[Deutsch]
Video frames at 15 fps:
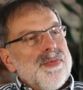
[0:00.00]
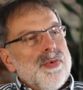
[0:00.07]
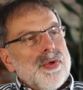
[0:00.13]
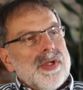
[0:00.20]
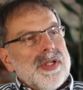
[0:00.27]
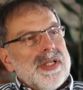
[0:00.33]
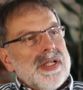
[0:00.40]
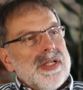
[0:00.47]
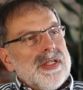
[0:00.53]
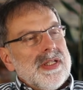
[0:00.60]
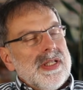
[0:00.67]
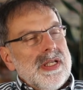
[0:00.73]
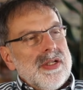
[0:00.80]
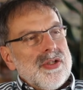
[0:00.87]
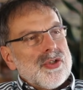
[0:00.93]
Mögliche
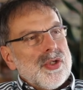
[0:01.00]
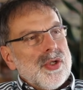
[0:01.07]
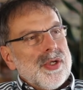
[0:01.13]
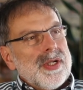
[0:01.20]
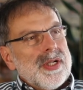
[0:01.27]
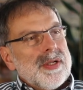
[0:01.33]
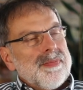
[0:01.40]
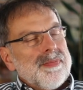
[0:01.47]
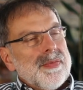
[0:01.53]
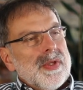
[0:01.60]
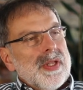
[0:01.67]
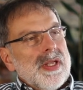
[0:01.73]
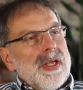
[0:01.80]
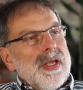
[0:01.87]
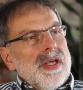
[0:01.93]
entgegenschleudern,
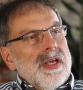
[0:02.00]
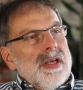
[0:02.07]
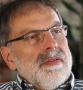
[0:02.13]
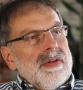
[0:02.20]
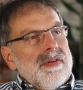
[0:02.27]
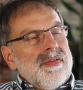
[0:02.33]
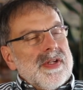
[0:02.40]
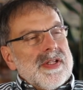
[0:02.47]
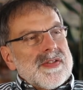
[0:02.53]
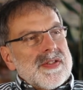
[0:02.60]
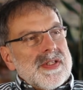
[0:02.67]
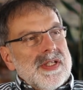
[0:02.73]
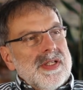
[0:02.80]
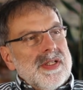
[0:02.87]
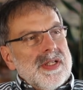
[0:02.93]
wenn wir das
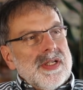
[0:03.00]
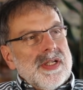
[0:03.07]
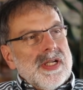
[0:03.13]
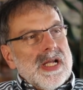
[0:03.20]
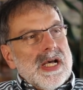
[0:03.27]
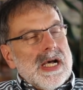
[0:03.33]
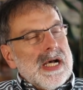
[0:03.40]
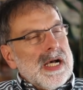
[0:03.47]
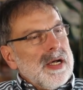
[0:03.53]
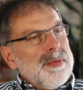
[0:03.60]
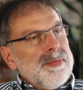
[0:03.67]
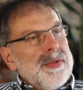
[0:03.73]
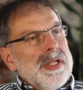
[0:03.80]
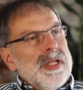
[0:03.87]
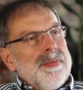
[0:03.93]
Kind in den
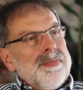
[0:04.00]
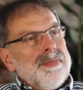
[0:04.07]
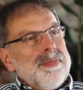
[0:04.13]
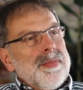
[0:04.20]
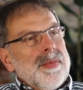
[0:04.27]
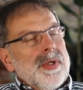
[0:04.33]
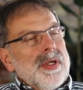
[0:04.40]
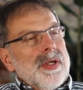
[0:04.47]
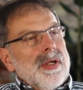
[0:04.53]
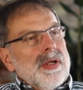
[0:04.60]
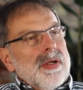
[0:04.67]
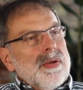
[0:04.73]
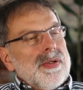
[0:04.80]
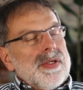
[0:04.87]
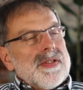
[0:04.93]
Arm nehmen
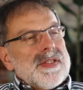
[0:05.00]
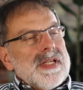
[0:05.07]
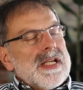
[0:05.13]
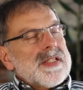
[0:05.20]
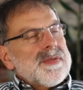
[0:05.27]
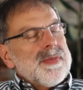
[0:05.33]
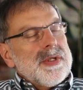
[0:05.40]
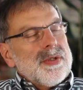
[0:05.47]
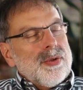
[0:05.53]
und es erstmal